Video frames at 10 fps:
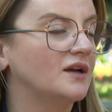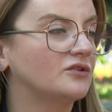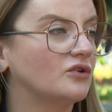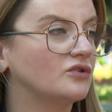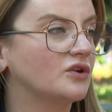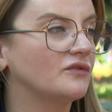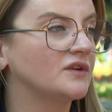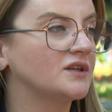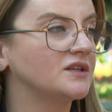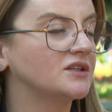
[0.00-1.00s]

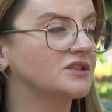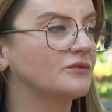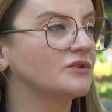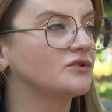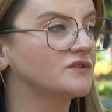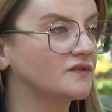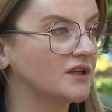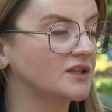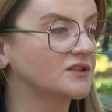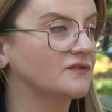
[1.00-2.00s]
dochodowe, chciały
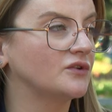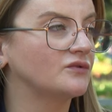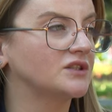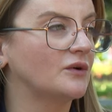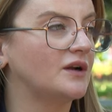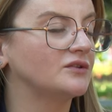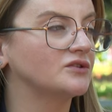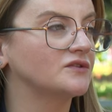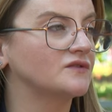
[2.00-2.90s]
rozwijać swoją działalność.